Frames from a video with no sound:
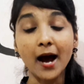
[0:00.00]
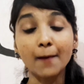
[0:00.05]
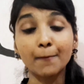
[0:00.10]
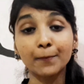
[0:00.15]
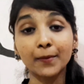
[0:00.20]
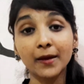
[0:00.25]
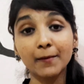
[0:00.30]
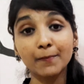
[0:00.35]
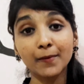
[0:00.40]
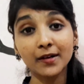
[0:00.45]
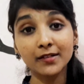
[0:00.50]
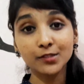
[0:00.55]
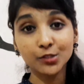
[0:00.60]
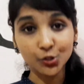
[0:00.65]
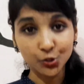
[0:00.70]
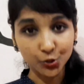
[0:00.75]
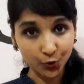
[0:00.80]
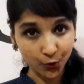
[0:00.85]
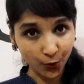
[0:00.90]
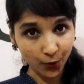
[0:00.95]
आपके पास
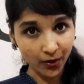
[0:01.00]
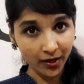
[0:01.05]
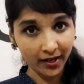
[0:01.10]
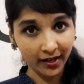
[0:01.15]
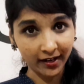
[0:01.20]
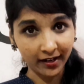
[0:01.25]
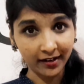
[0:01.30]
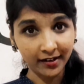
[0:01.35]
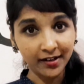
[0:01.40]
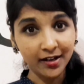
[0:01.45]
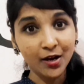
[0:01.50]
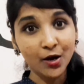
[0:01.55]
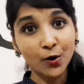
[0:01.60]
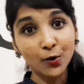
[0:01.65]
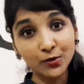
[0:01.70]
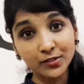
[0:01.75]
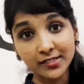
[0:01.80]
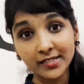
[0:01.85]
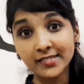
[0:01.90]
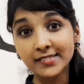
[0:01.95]
जो है
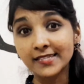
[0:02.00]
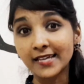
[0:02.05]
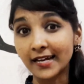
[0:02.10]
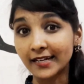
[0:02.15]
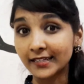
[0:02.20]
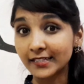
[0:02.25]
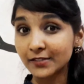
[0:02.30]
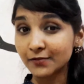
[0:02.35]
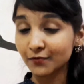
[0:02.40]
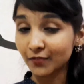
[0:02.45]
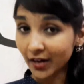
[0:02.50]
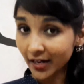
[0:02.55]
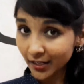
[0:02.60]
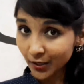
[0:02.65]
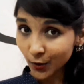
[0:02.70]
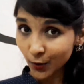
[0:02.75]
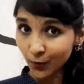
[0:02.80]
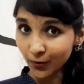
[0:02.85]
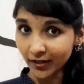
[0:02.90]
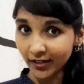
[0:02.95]
उसे सेटिस्फाई
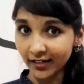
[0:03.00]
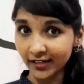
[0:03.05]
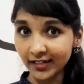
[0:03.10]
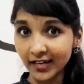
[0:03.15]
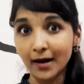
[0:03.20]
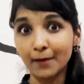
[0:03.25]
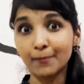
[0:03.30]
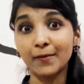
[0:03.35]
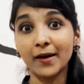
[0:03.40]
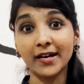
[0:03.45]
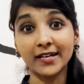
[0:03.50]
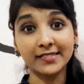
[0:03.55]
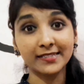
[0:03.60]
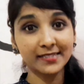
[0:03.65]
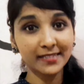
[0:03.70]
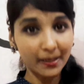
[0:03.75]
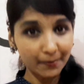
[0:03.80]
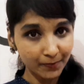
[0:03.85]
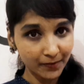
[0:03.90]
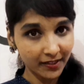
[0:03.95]
होकर आप
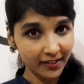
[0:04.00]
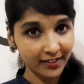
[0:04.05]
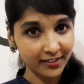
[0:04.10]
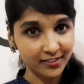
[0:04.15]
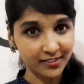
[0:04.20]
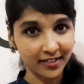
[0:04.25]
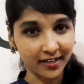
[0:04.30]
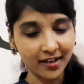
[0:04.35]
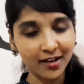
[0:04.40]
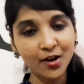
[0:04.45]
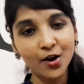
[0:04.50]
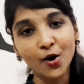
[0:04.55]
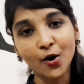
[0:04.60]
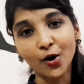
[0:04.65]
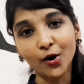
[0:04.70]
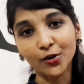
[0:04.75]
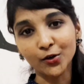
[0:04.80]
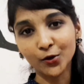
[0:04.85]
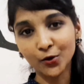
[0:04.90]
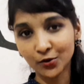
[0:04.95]
एक्सेप्ट कीजिए
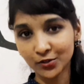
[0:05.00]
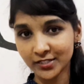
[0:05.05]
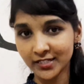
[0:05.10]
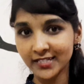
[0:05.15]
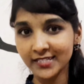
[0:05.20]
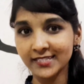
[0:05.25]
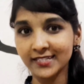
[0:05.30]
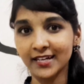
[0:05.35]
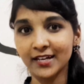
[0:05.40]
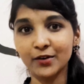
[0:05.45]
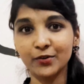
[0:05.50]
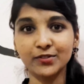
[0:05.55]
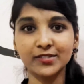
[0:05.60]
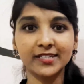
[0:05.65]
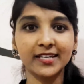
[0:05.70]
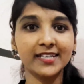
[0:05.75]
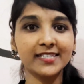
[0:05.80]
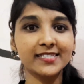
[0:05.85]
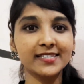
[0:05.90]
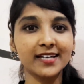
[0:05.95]
और खुशी से
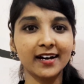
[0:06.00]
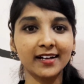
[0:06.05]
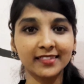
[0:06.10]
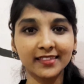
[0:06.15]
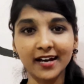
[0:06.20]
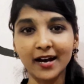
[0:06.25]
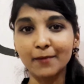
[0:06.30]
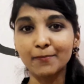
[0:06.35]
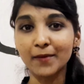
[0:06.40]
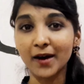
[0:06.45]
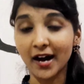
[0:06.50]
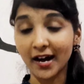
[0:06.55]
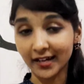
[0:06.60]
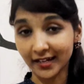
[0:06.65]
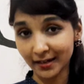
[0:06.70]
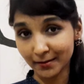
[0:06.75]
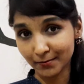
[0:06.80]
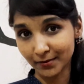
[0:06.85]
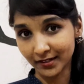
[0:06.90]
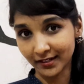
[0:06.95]
उसके साथ आप
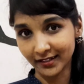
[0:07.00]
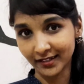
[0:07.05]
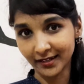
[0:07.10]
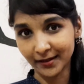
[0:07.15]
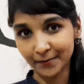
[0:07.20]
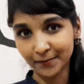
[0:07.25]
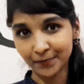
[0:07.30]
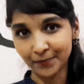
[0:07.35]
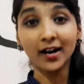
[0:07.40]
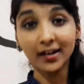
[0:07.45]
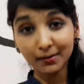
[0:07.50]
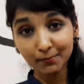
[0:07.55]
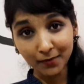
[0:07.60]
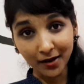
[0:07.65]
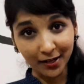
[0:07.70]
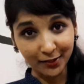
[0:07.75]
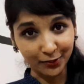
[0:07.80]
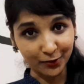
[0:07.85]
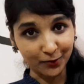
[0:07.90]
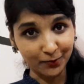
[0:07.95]
आगे बढ़िए हर
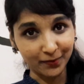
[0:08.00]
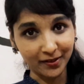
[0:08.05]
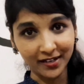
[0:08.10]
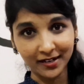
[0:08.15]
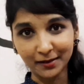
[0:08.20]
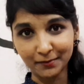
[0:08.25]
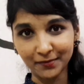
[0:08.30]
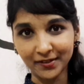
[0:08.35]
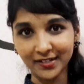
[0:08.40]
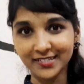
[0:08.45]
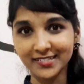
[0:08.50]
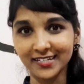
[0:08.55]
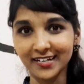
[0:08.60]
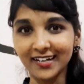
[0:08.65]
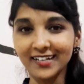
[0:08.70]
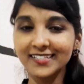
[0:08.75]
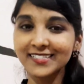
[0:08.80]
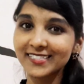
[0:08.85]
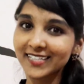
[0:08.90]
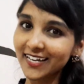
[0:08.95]
बातों में
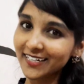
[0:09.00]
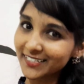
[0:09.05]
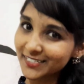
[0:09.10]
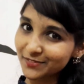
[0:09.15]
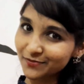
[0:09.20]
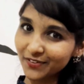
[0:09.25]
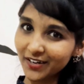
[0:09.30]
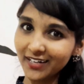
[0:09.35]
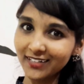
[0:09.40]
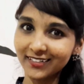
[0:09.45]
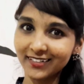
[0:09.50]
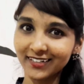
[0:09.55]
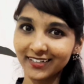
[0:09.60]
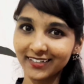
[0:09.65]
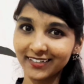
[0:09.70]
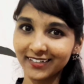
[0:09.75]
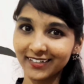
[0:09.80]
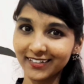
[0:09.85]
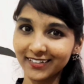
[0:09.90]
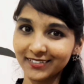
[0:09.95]
हमेशा सेटिस्फाइड
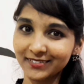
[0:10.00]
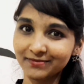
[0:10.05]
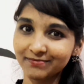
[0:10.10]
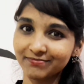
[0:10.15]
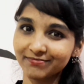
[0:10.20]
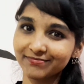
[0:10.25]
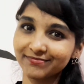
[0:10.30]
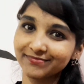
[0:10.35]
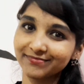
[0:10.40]
रहिए